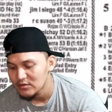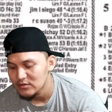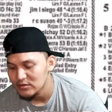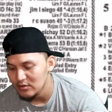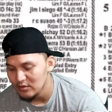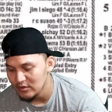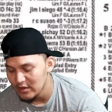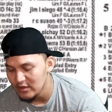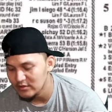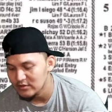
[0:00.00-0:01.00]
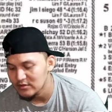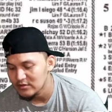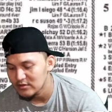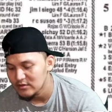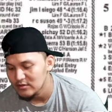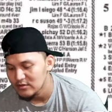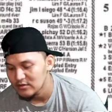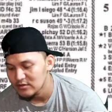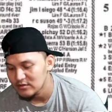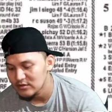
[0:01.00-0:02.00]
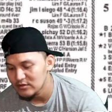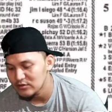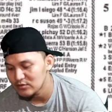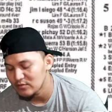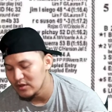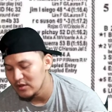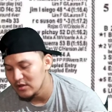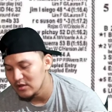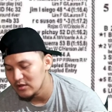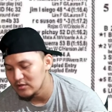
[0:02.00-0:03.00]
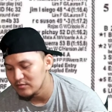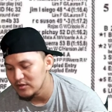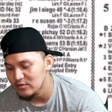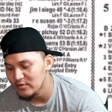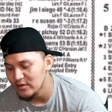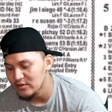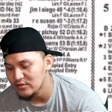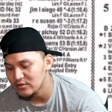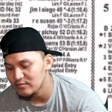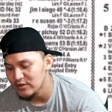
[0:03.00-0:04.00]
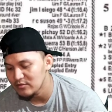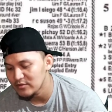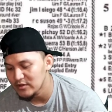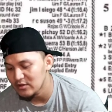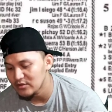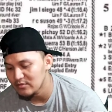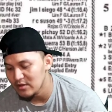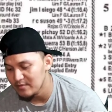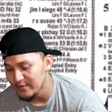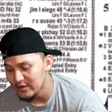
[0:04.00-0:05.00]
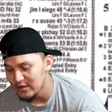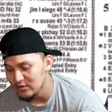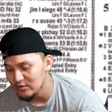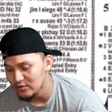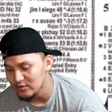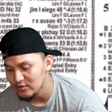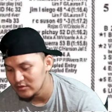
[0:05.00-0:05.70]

So, yan. Yan yung mga binibigay binibigyan ko ng mga panalo, no?